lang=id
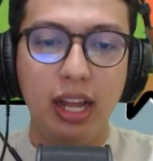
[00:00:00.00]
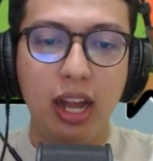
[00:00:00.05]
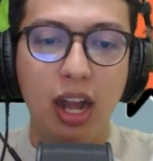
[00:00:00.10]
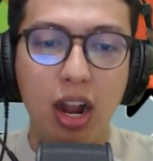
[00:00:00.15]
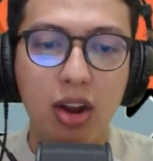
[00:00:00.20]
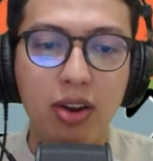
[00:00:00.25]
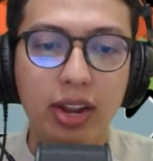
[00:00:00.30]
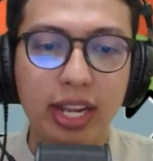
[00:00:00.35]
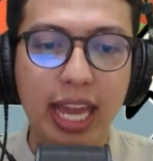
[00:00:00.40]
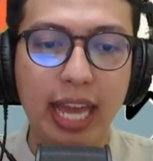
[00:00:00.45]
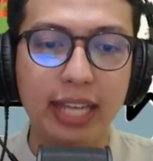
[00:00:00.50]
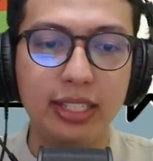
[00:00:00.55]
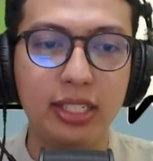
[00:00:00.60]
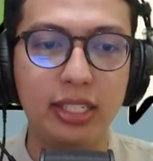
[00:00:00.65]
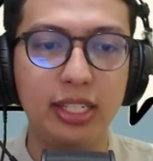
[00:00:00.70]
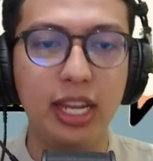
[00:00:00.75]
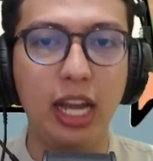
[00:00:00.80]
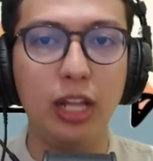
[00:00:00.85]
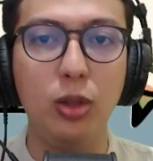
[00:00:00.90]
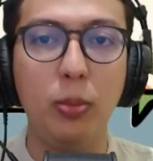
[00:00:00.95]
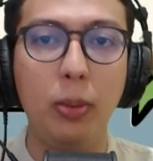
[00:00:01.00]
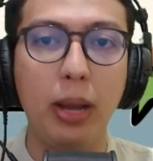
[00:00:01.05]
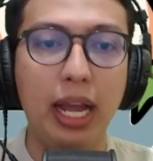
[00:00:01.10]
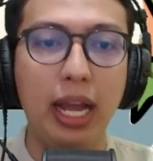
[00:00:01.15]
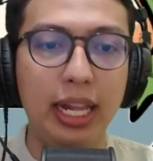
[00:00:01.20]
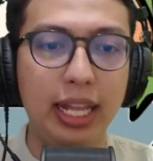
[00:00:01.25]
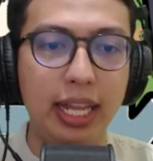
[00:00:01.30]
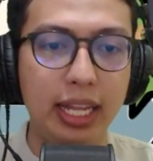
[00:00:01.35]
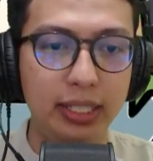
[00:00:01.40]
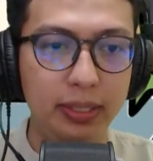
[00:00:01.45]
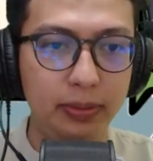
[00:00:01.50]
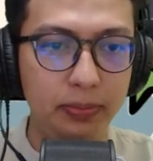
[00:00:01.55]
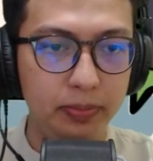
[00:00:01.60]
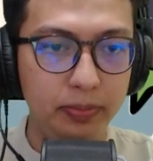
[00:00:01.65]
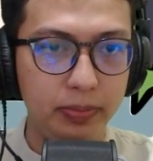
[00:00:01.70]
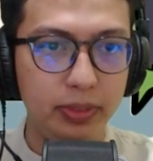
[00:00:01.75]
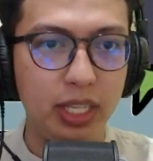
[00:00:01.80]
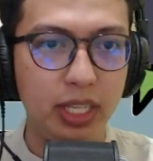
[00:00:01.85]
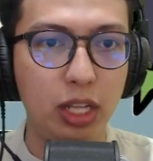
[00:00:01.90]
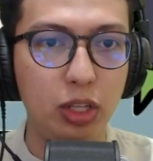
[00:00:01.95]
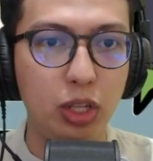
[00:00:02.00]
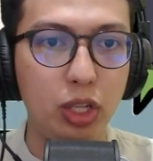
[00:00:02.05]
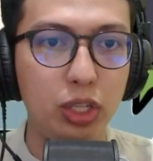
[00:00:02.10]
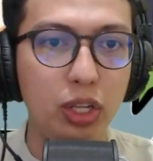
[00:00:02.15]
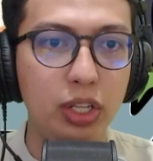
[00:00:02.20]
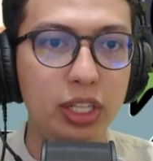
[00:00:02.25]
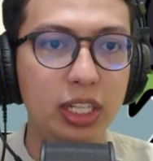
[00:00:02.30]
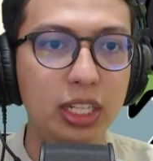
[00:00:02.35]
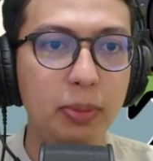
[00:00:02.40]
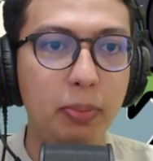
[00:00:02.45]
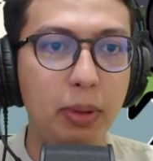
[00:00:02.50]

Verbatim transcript: Alright guys, jangan lupa kalian yang nonton ini